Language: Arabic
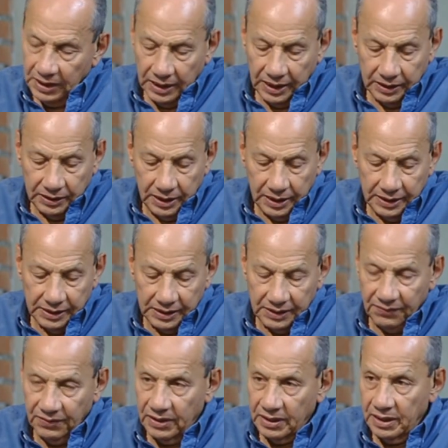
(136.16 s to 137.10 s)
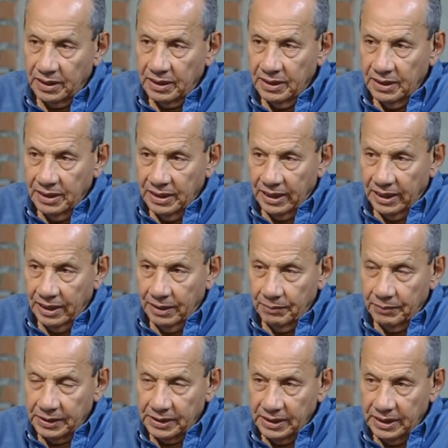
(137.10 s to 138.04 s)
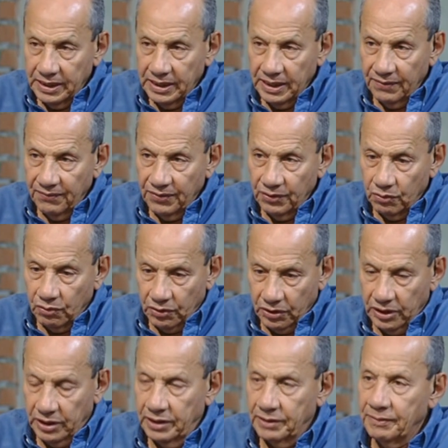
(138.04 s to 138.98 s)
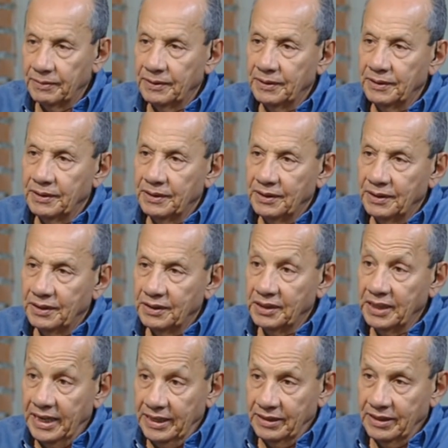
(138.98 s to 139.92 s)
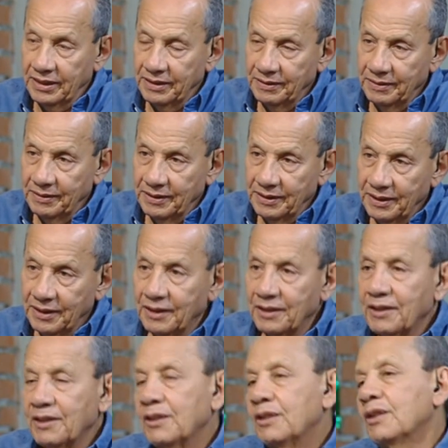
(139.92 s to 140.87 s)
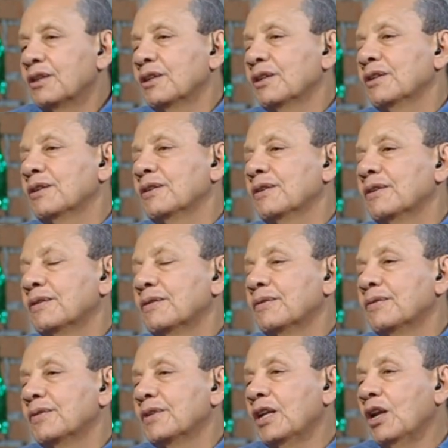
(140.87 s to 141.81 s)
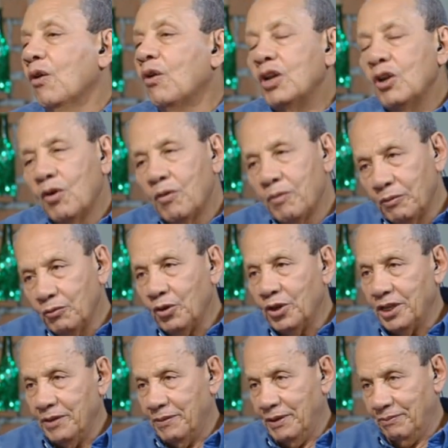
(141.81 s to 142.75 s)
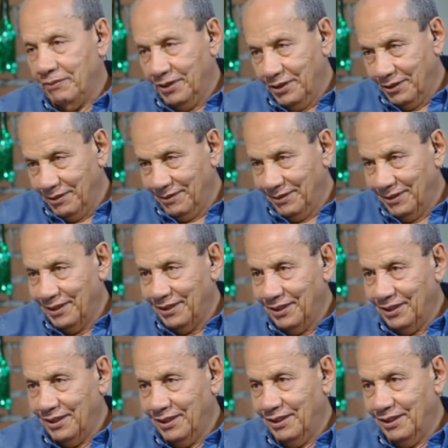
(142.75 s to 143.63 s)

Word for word: اعضاء السفاره المصريه في تركيا ساعتها امم اللي هو اللي هو ممدوح الامام امم